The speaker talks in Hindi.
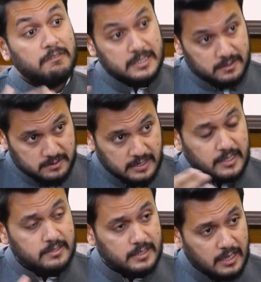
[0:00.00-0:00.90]
दावत
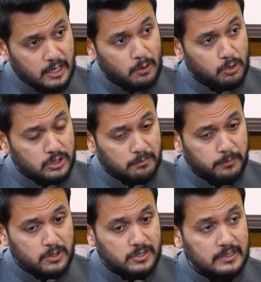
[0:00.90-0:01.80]
ज़्यादा से ज़्यादा लोगों तक
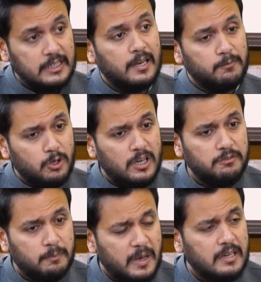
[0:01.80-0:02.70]
पहुंच सकती है अलहमदिल्ला
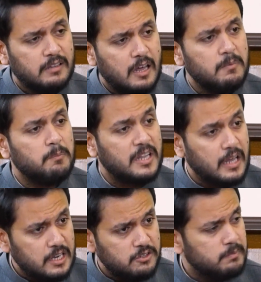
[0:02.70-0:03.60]
इस पाकिस्तान में
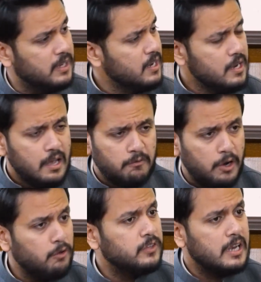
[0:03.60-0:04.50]
मदारस में
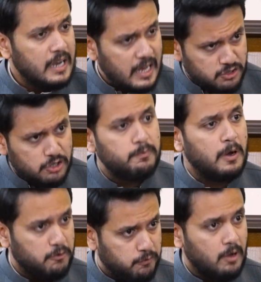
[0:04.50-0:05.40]
वन ऑफ द लार्जेस्ट
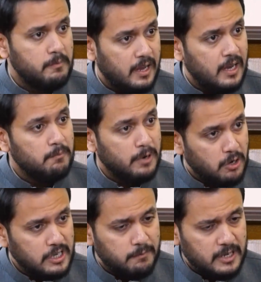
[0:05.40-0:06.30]
प्लेटफॉर्म है
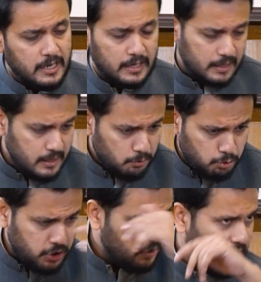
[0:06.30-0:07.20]
बिनौरिया मीडिया का
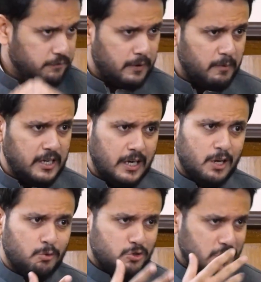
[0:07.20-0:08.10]
कुछ इर्शाद
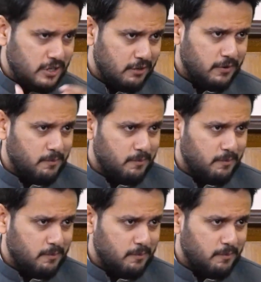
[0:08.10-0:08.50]
फरमाइएगा कुछ नसीहत